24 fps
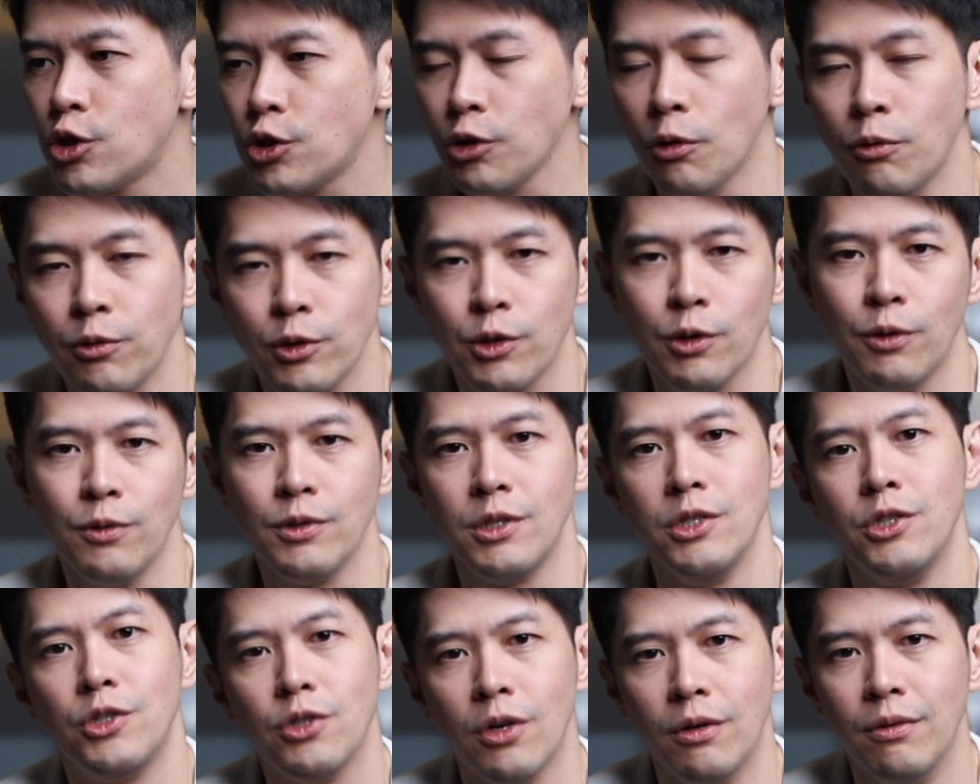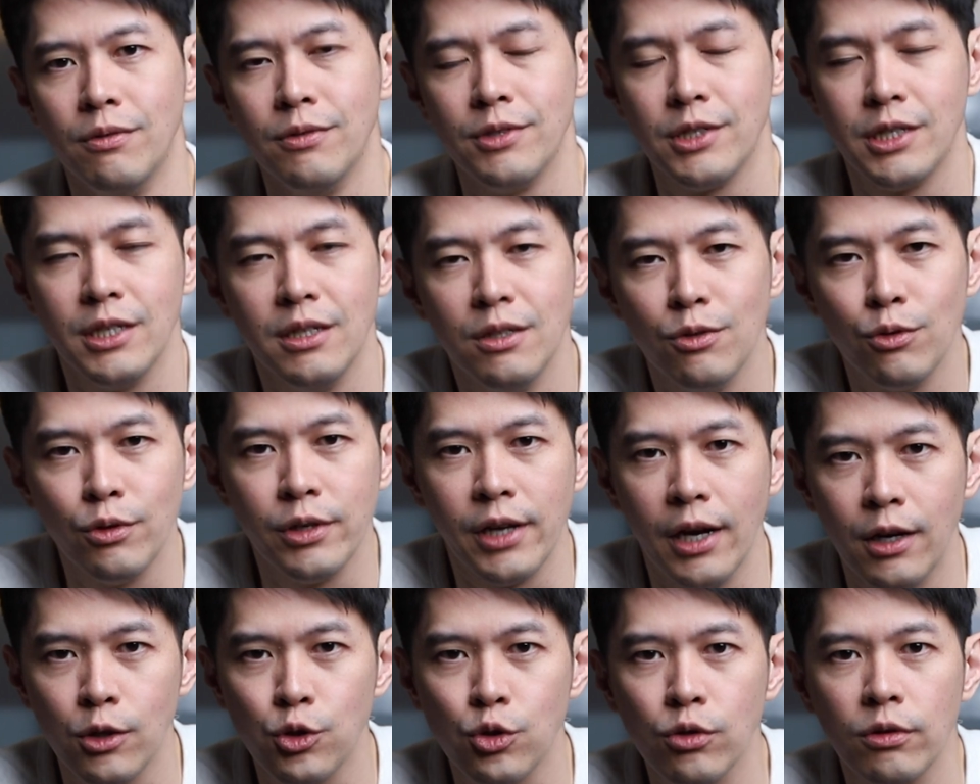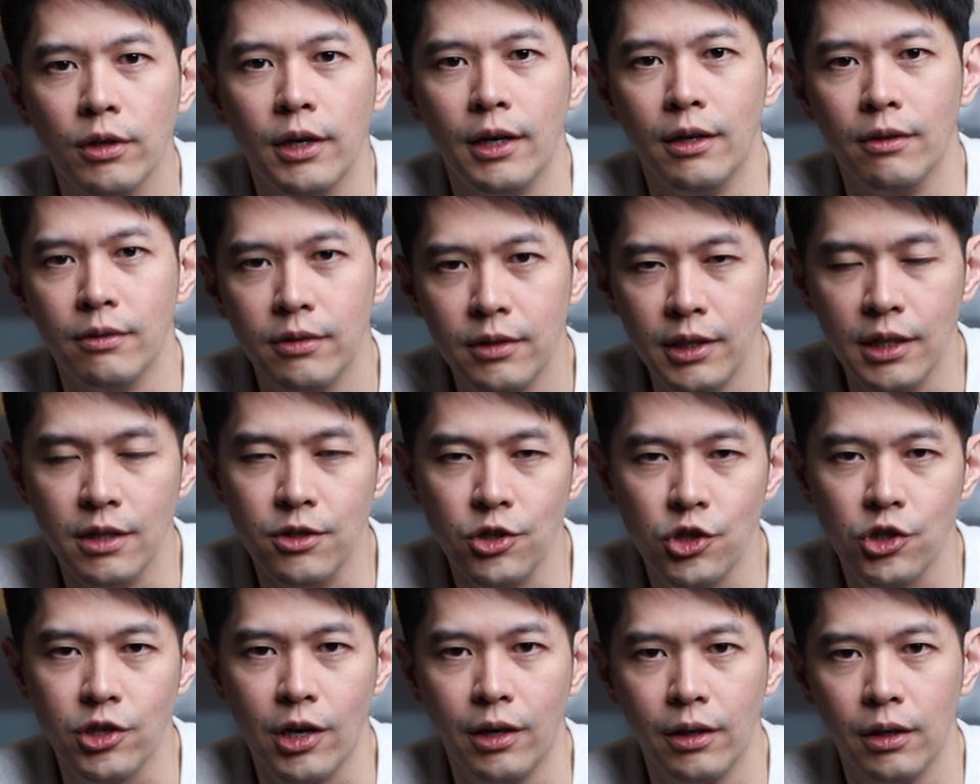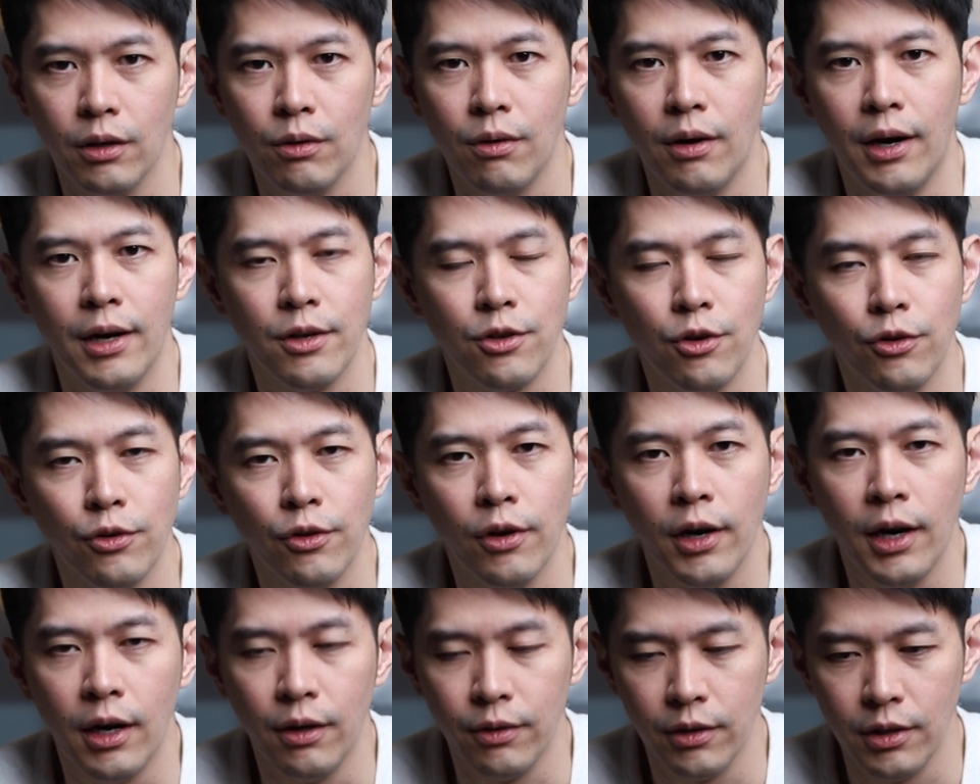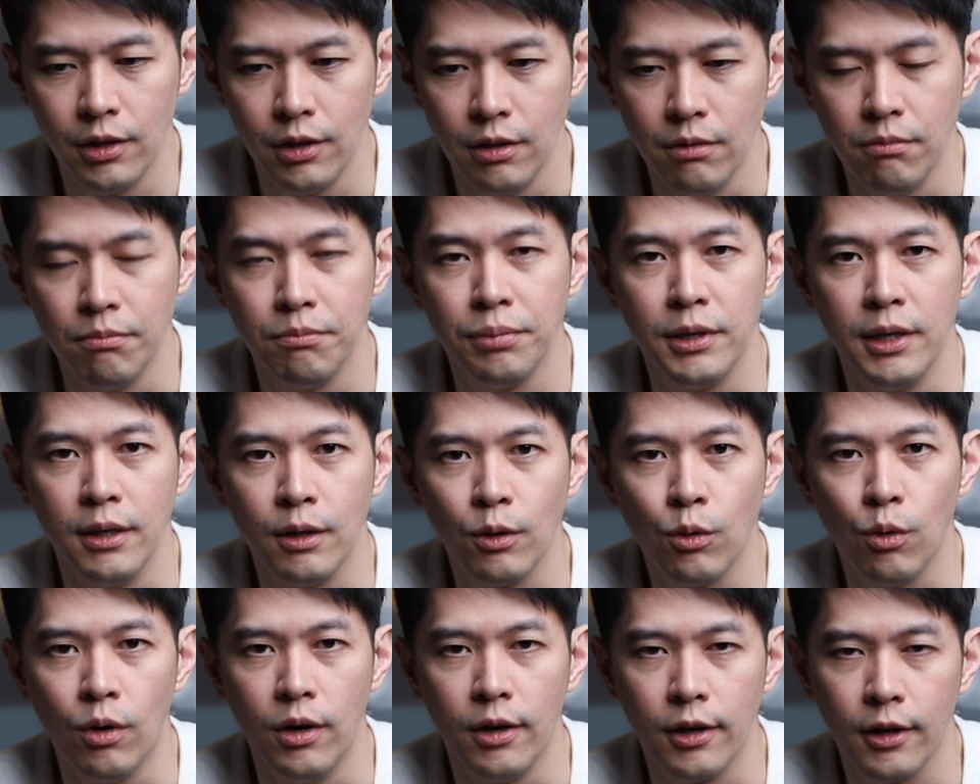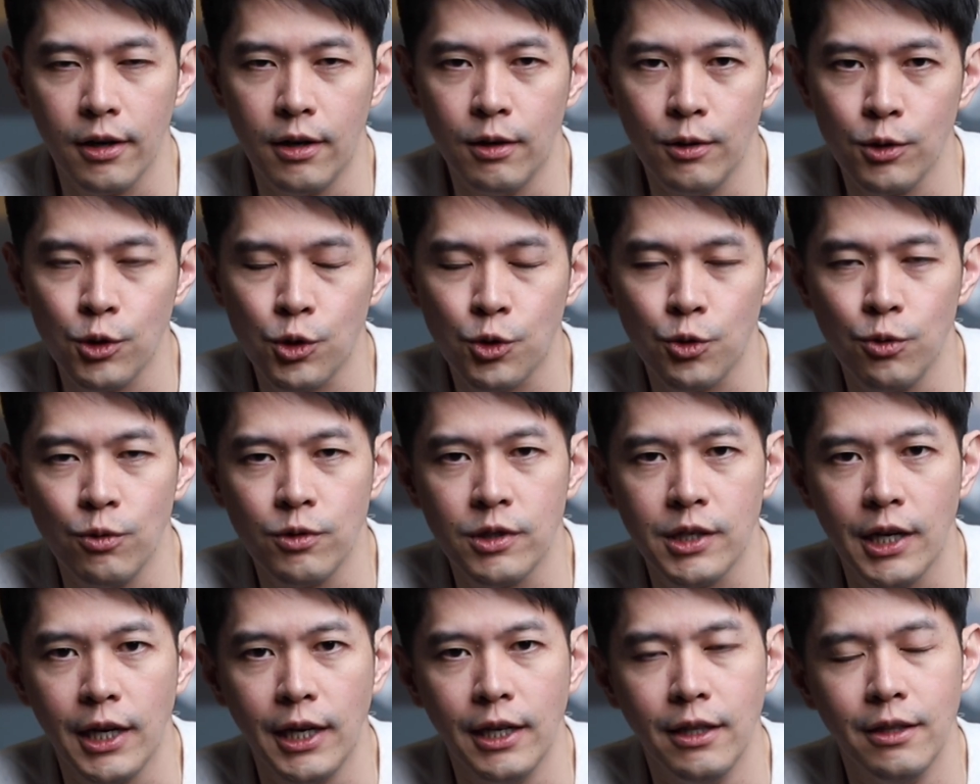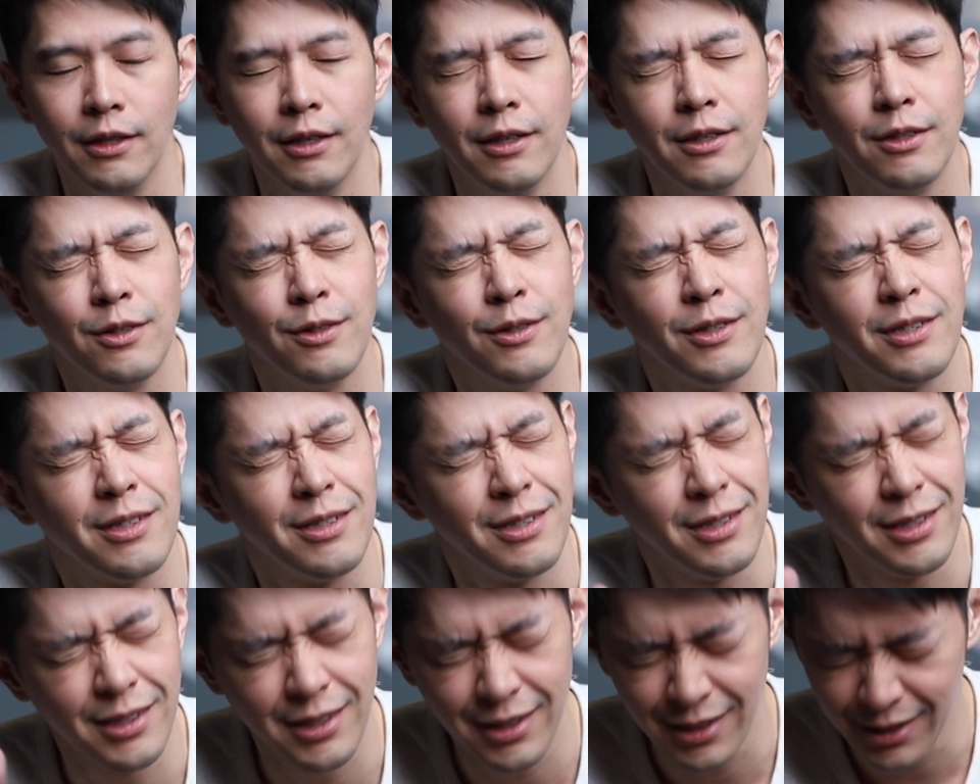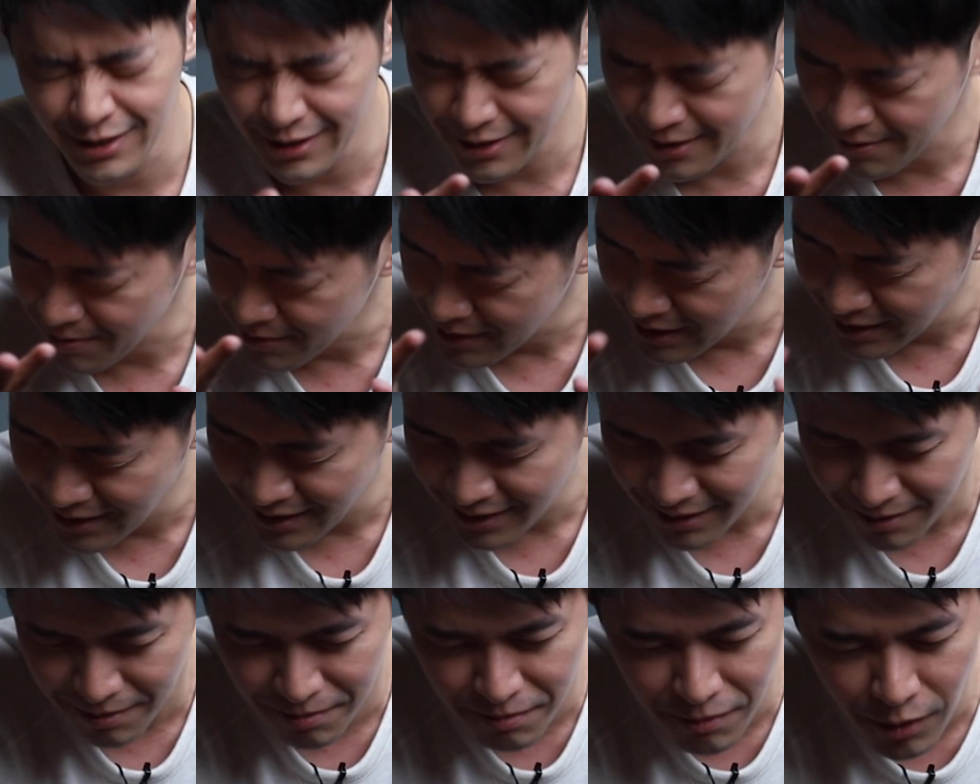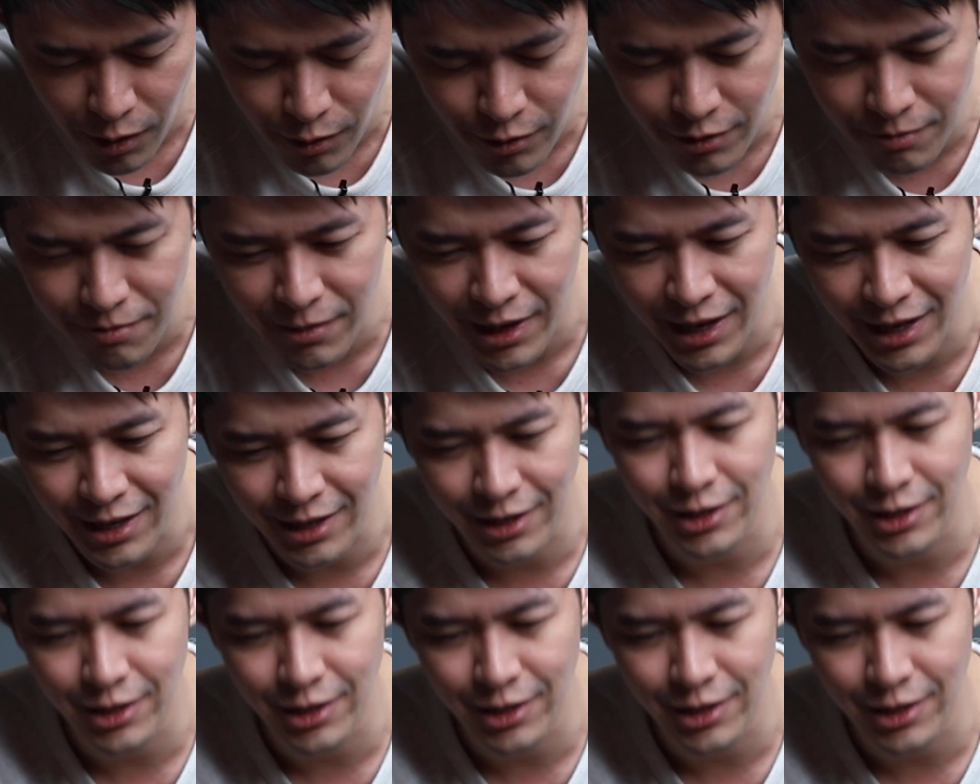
重中之重。今天如果你要做好电商的话，拥有好的影片广告素材，那就是一个梦寐